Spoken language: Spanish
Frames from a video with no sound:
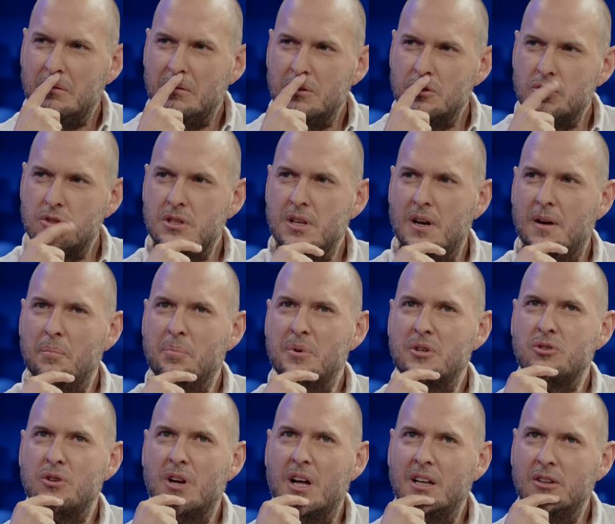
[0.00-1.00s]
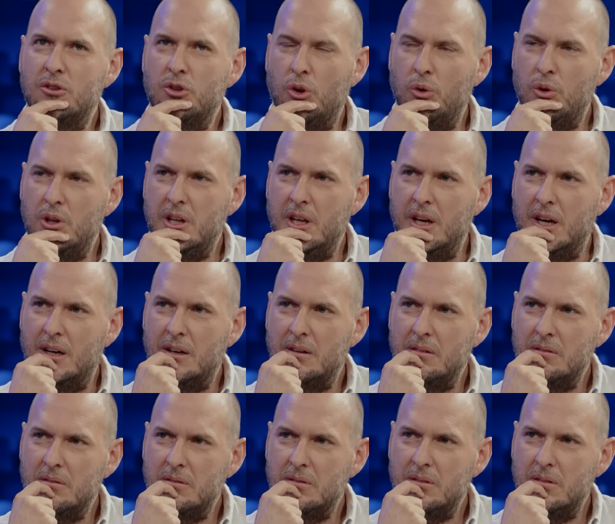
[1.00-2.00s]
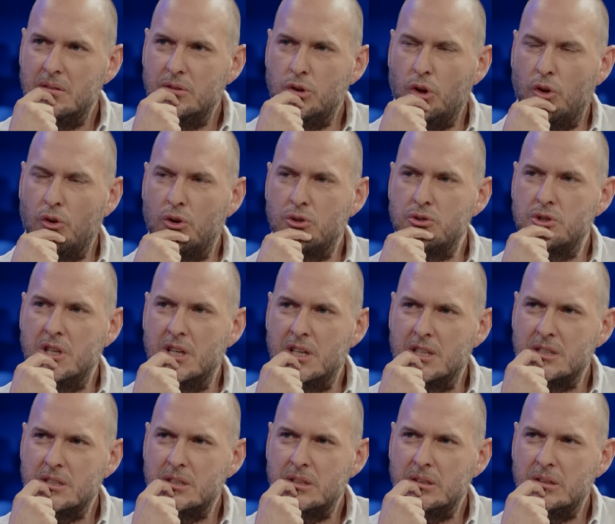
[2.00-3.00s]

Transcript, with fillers: Yo estaba en personaje todo el día, todos los días.